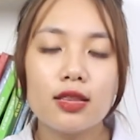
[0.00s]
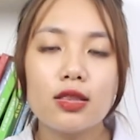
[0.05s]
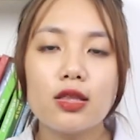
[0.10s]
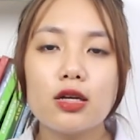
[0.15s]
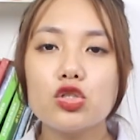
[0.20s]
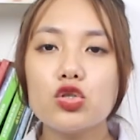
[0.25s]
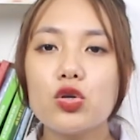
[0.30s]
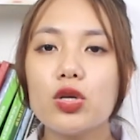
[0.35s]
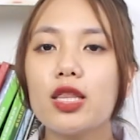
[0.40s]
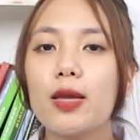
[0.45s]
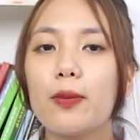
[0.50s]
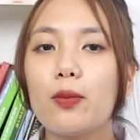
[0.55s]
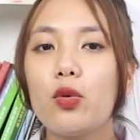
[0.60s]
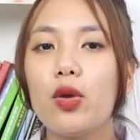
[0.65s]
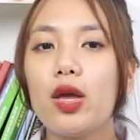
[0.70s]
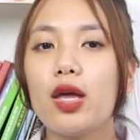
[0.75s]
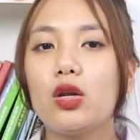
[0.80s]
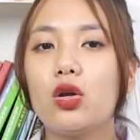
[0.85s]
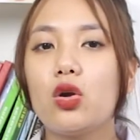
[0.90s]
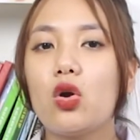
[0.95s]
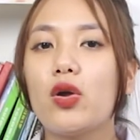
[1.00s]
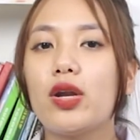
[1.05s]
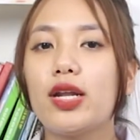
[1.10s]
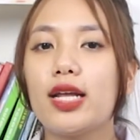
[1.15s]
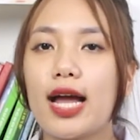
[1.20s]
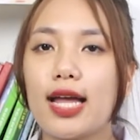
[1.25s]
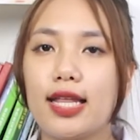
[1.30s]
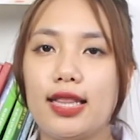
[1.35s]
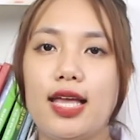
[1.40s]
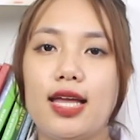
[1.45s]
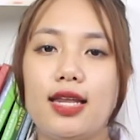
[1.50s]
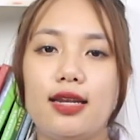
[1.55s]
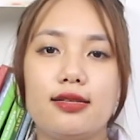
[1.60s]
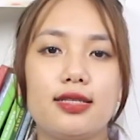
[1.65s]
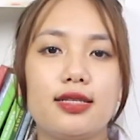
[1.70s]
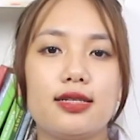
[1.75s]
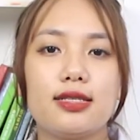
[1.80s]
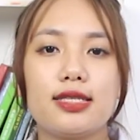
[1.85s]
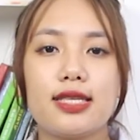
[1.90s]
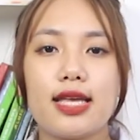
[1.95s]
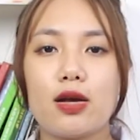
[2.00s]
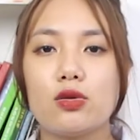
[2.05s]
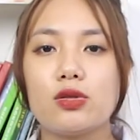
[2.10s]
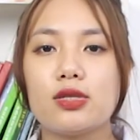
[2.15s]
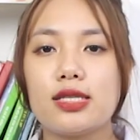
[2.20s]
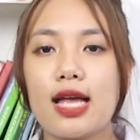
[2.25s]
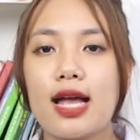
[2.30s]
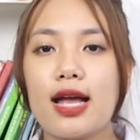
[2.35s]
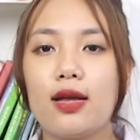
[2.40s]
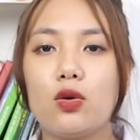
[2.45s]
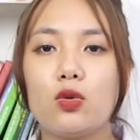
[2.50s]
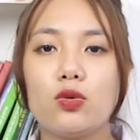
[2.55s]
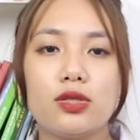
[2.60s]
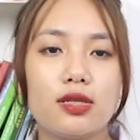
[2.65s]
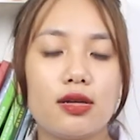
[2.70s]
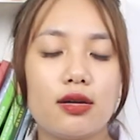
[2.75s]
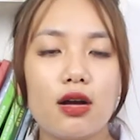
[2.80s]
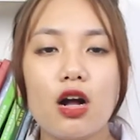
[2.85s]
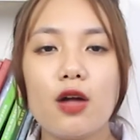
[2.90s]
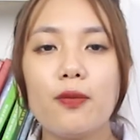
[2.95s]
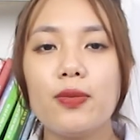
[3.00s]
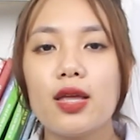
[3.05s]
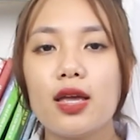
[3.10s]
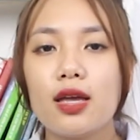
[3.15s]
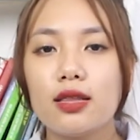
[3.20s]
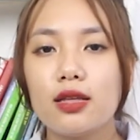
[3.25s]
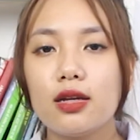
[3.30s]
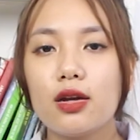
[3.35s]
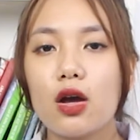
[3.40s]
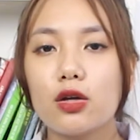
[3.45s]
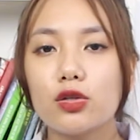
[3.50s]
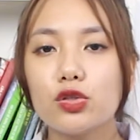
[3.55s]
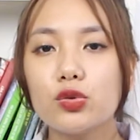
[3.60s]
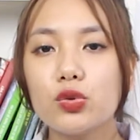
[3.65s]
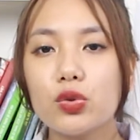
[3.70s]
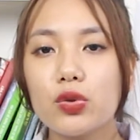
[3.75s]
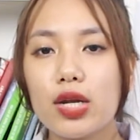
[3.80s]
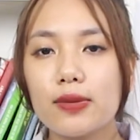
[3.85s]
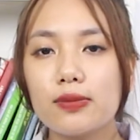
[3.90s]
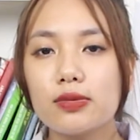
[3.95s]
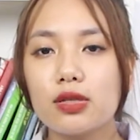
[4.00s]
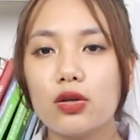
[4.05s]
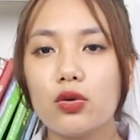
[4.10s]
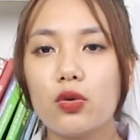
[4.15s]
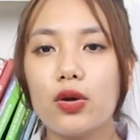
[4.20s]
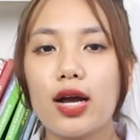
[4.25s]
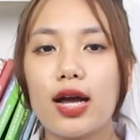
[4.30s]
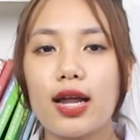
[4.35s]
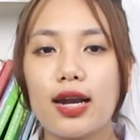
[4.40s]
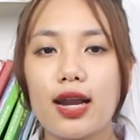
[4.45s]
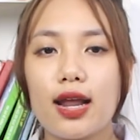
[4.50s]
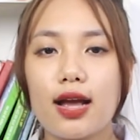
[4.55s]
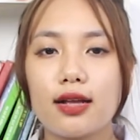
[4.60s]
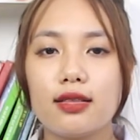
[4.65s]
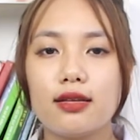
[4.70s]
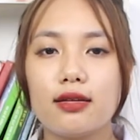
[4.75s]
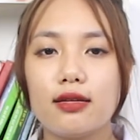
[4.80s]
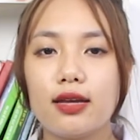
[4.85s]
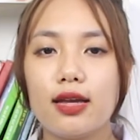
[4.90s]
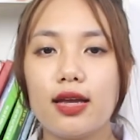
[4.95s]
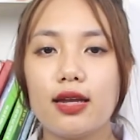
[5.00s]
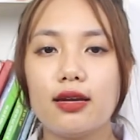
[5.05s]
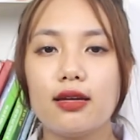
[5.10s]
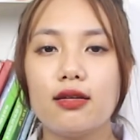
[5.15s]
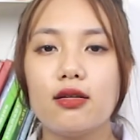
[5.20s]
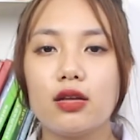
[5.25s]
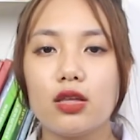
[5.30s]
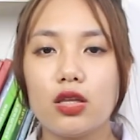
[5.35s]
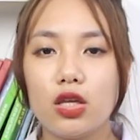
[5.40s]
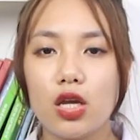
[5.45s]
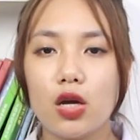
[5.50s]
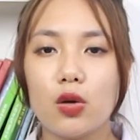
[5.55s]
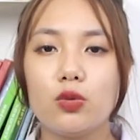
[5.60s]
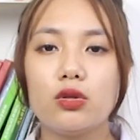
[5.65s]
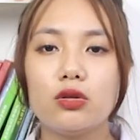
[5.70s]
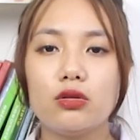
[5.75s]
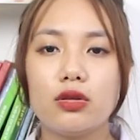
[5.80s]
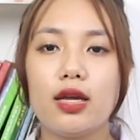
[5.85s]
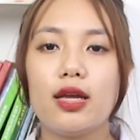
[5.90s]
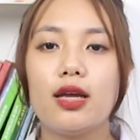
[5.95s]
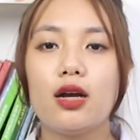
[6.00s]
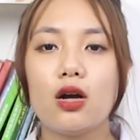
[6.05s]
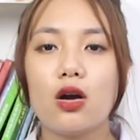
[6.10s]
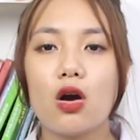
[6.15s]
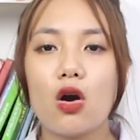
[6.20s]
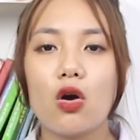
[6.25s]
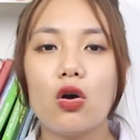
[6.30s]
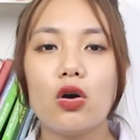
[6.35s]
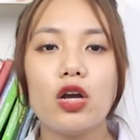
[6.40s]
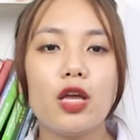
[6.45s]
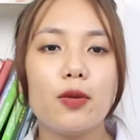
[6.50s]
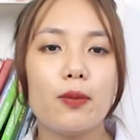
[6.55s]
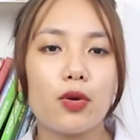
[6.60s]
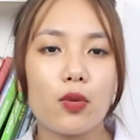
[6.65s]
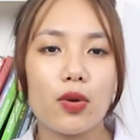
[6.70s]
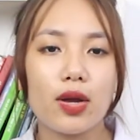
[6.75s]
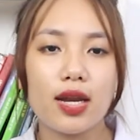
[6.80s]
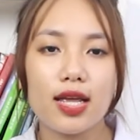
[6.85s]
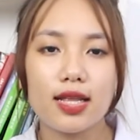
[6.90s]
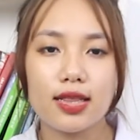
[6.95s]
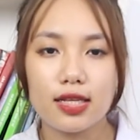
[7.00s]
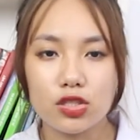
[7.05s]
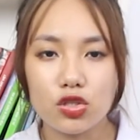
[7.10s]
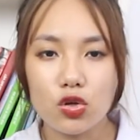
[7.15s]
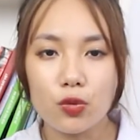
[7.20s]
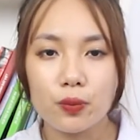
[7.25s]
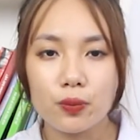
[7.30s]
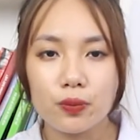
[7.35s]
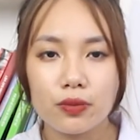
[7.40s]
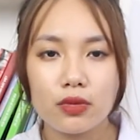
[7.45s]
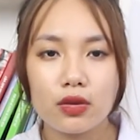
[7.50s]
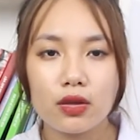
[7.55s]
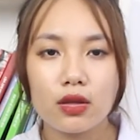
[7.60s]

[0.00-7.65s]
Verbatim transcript: Thường xuyên tập luyện còn cải thiện được sự dẻo dai của xương khớp, từ đó giúp cho nam giới có khả năng thực hiện được nhiều tư thế khó khi mà quan hệ tình dục.